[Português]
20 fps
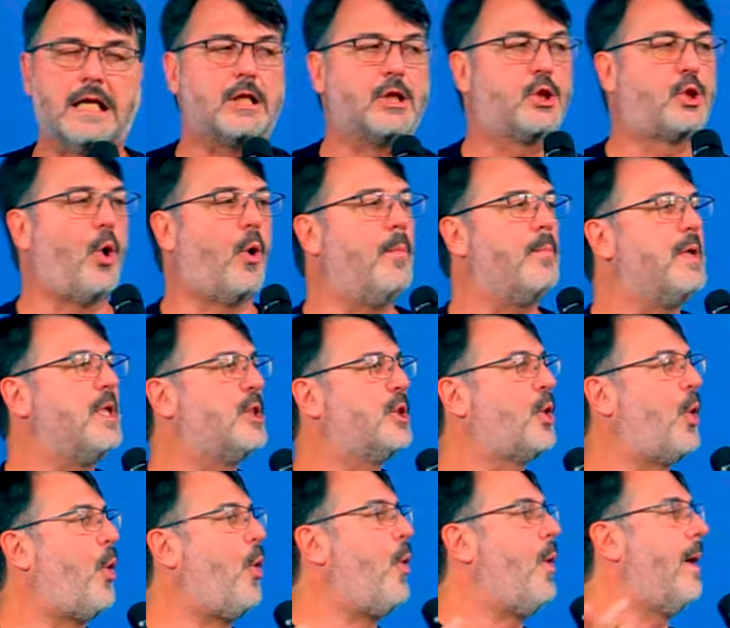
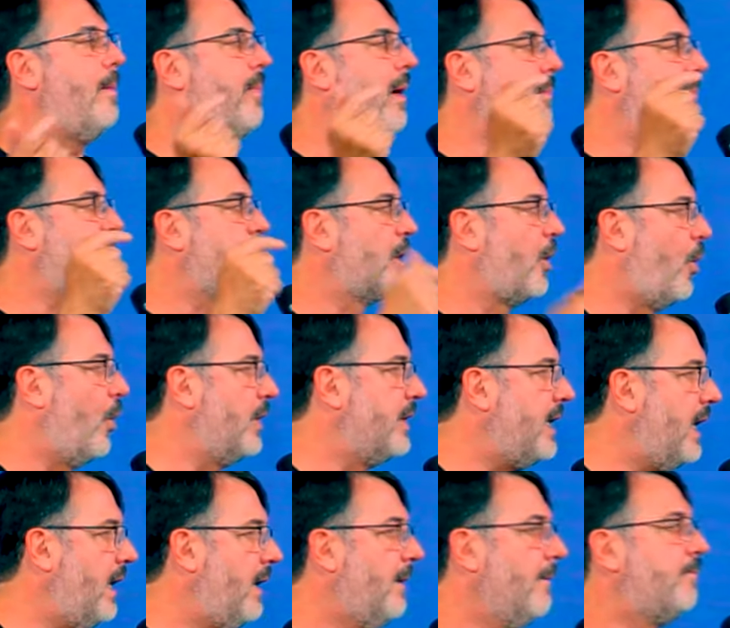dominou a
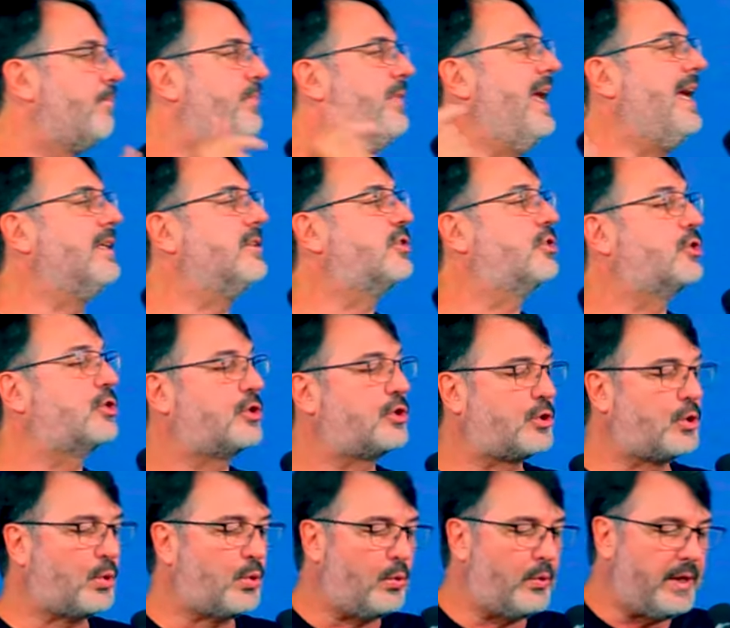Babilônia,
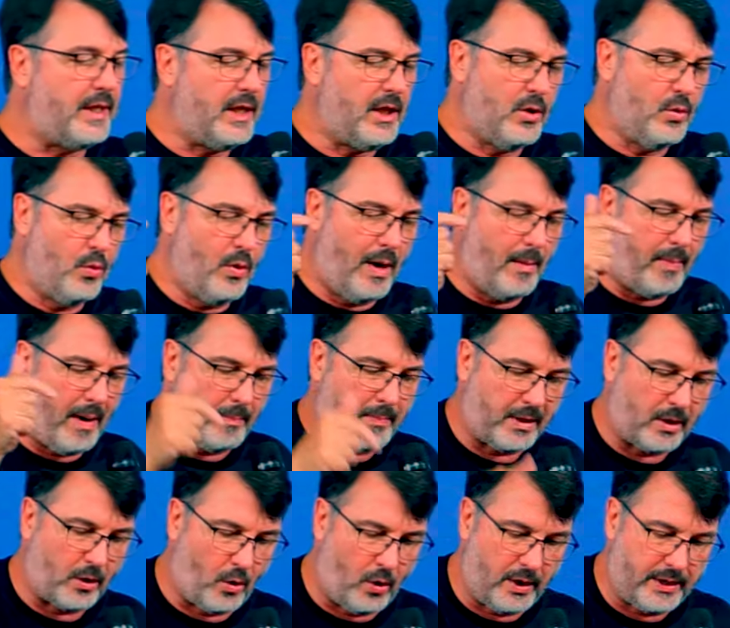destruiu a
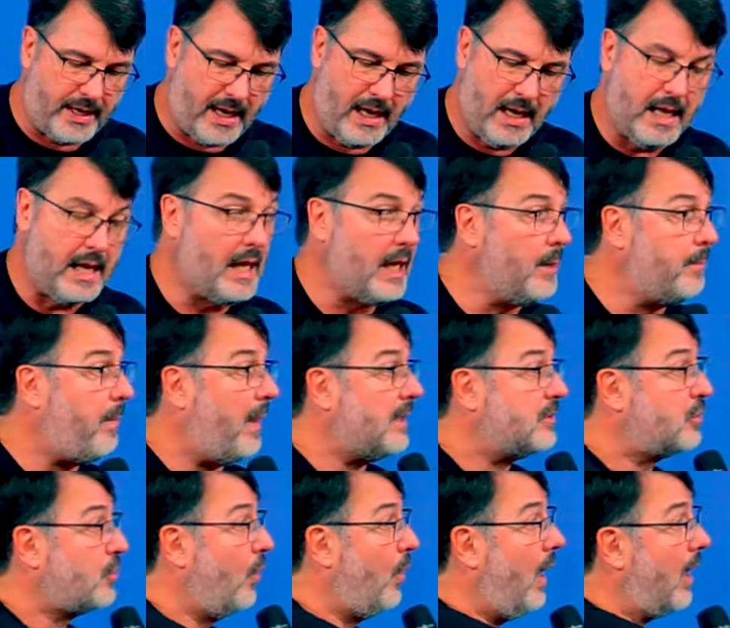Babilônia e
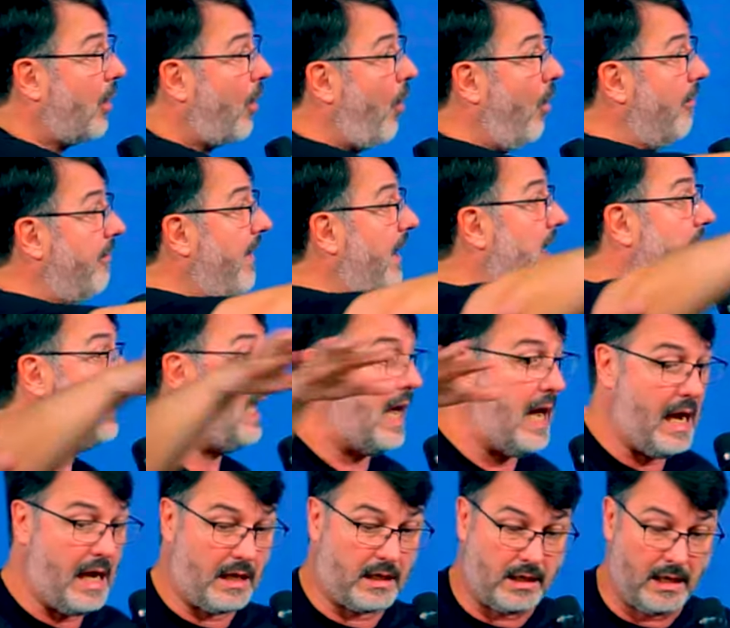passou a
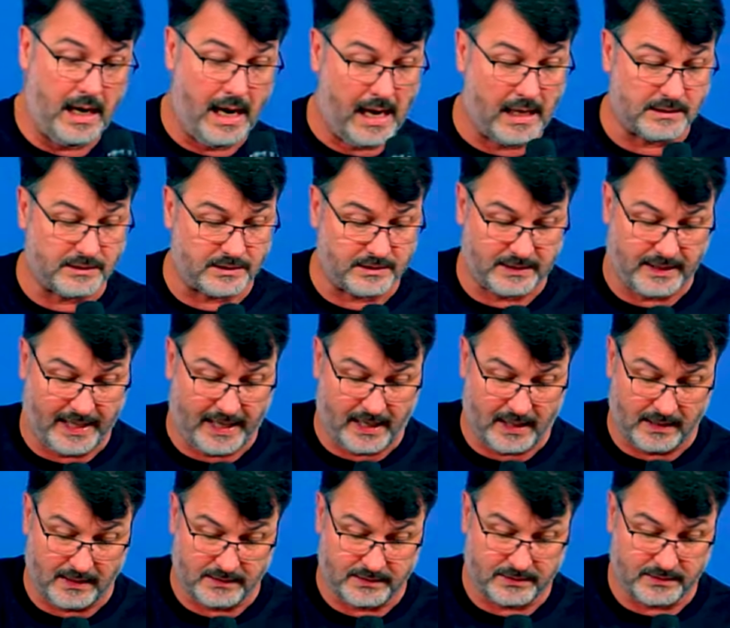governar as
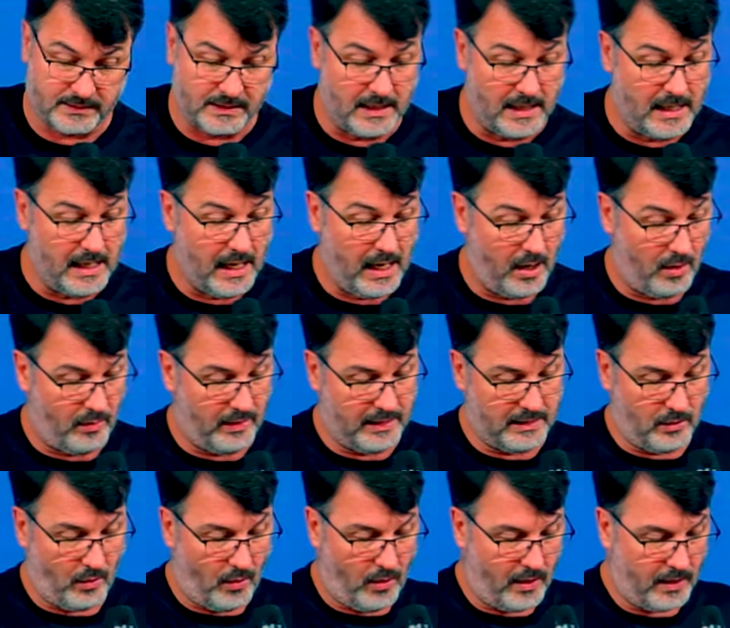terras ao
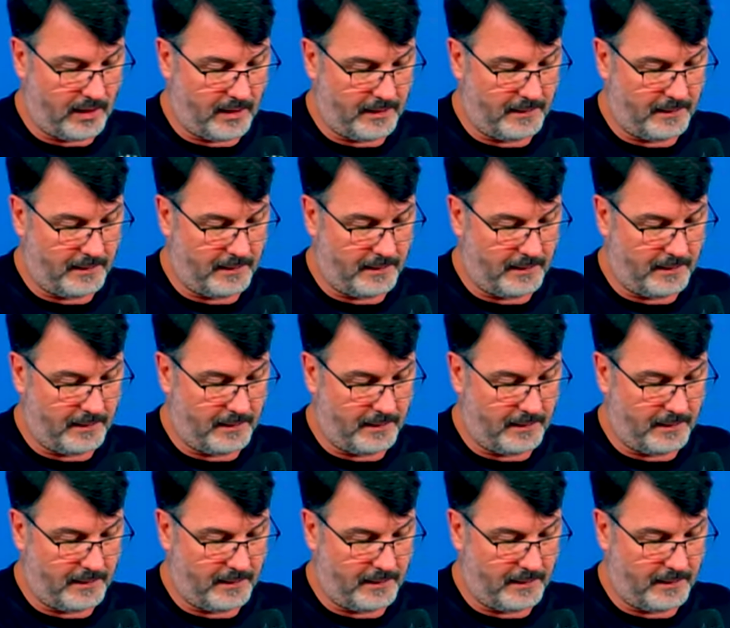redor.